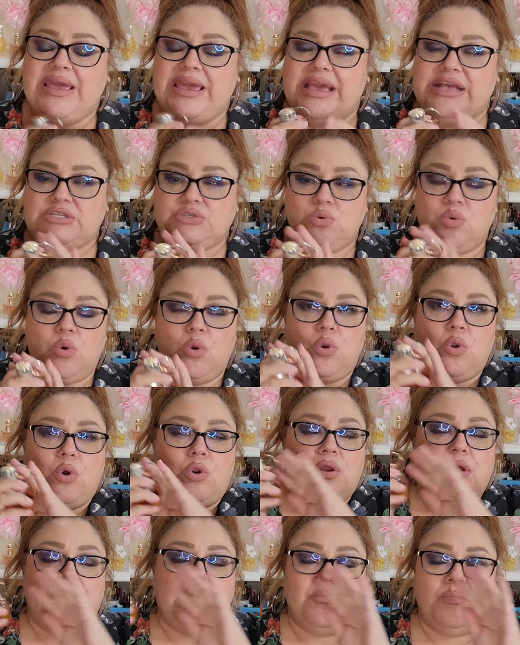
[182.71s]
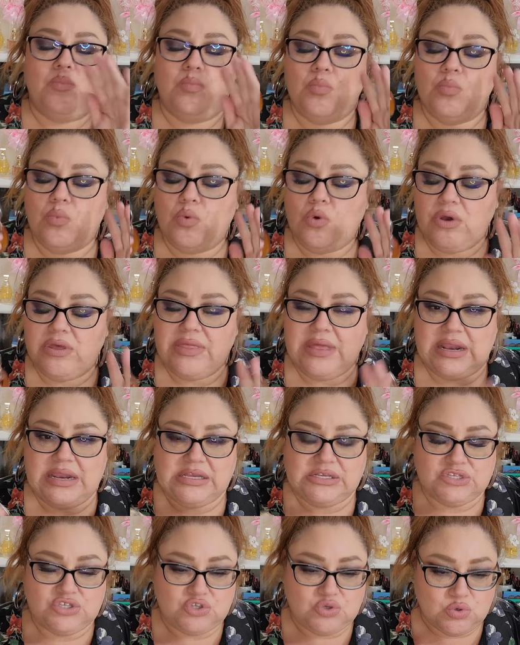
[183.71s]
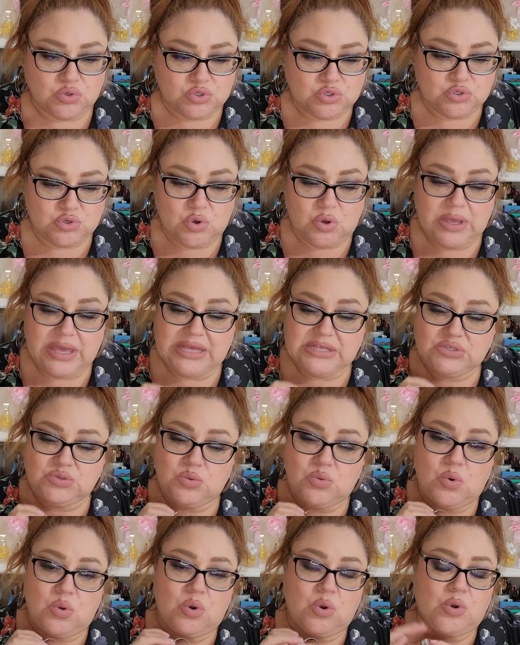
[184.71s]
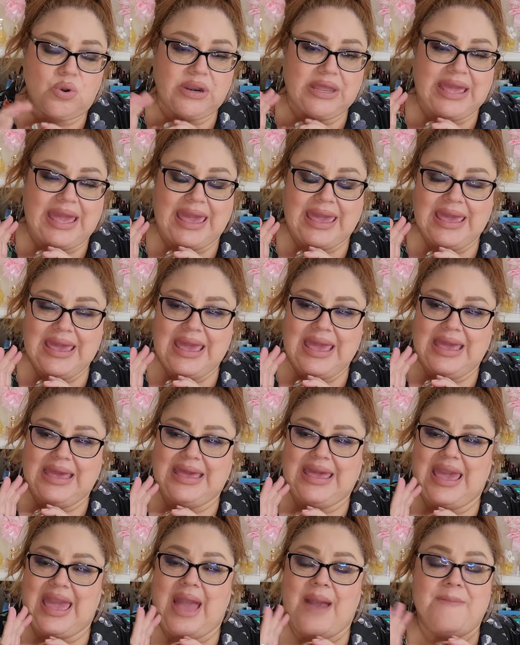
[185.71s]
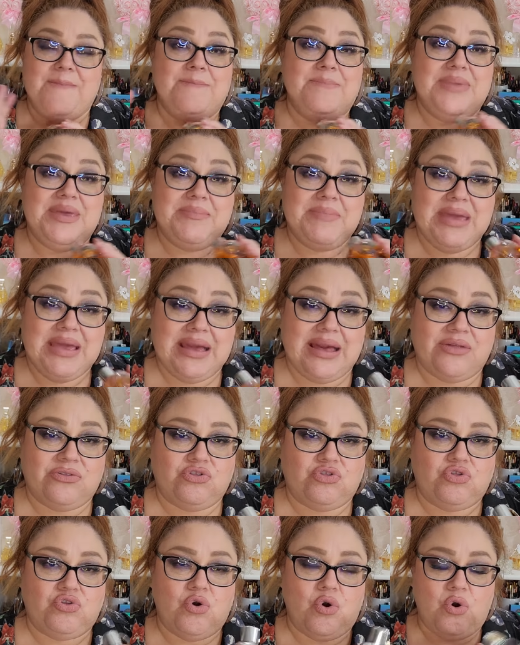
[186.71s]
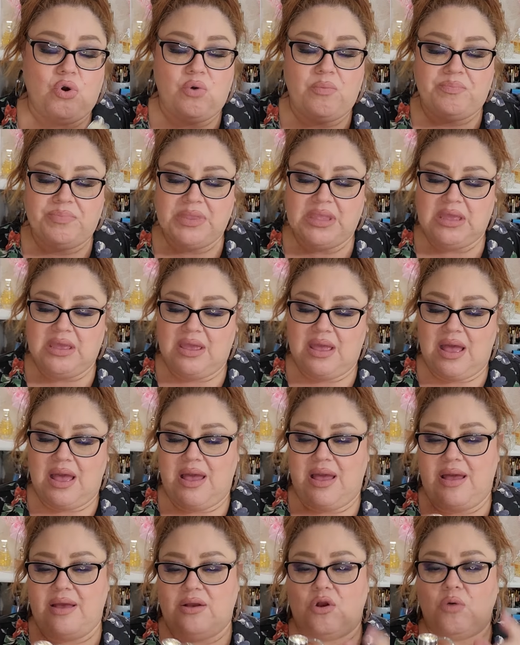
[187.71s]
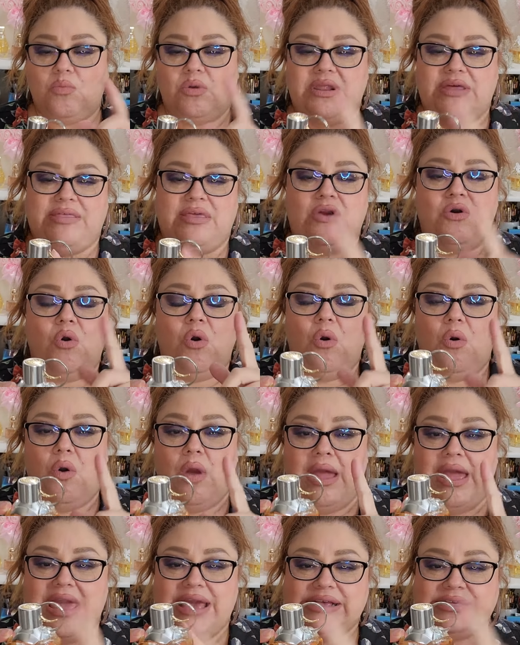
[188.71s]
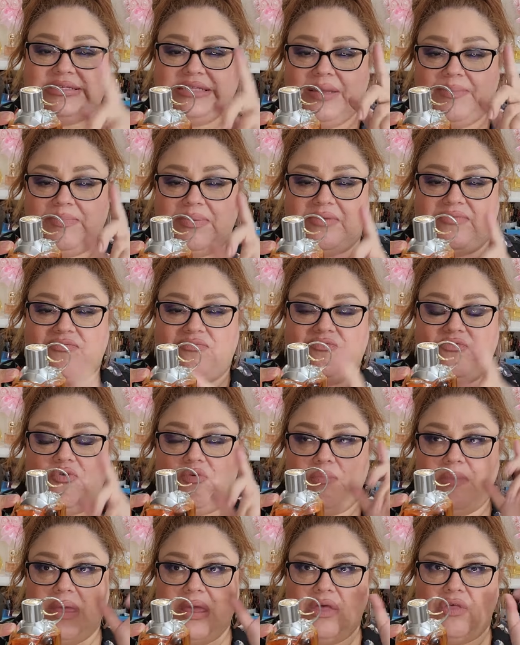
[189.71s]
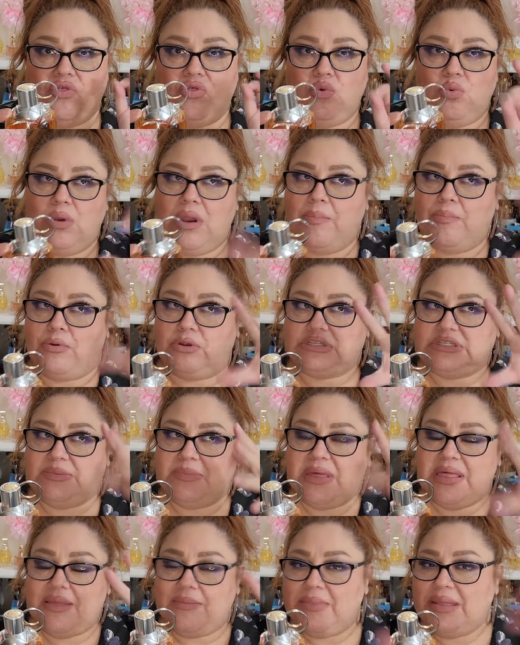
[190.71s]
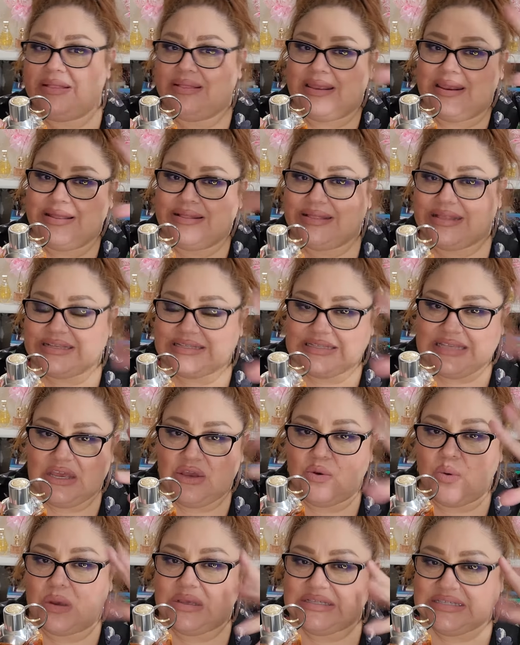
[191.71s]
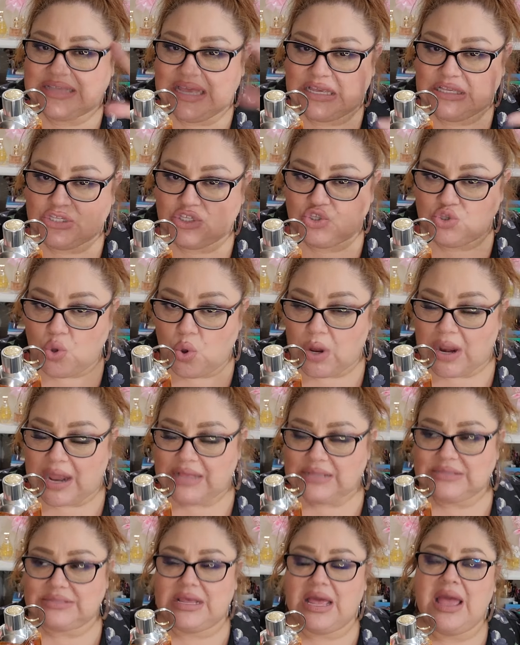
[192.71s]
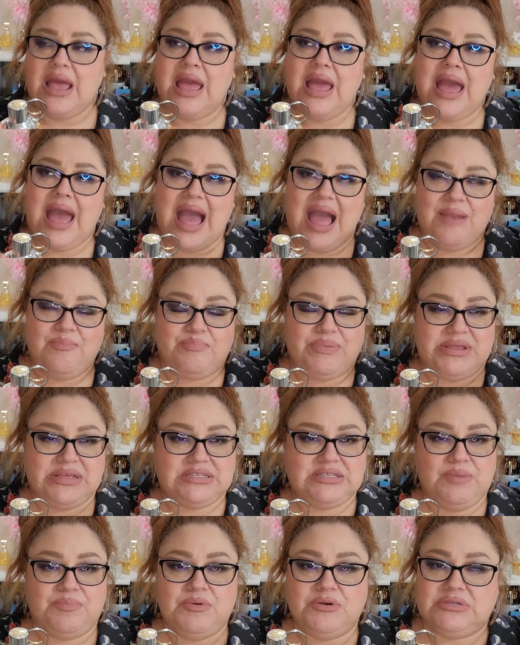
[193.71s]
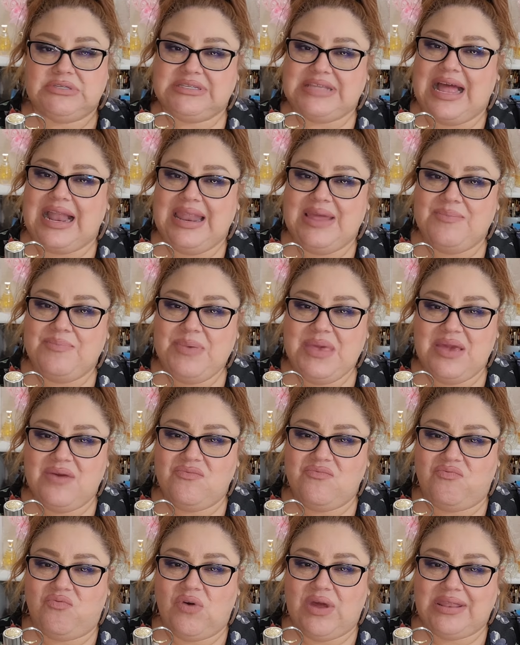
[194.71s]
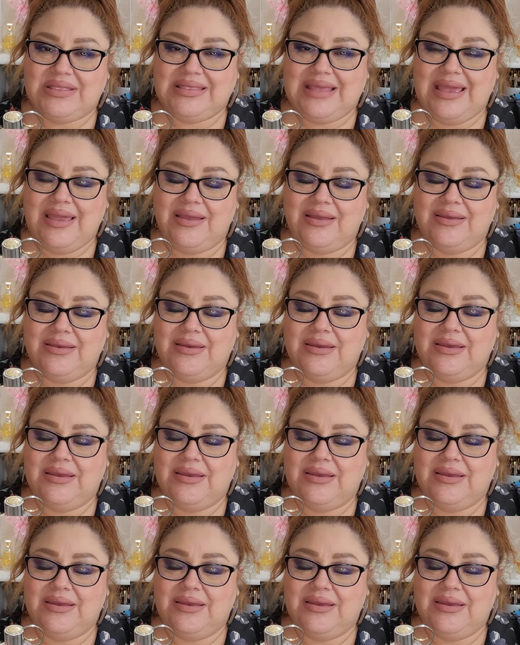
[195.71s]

Es un olor muy delicioso, es un olor que, que a mí me encantó. Ah, como le digo, este perfume dura aproximadamente entre 5 y 6 horas. Al principio sale bien fuerte,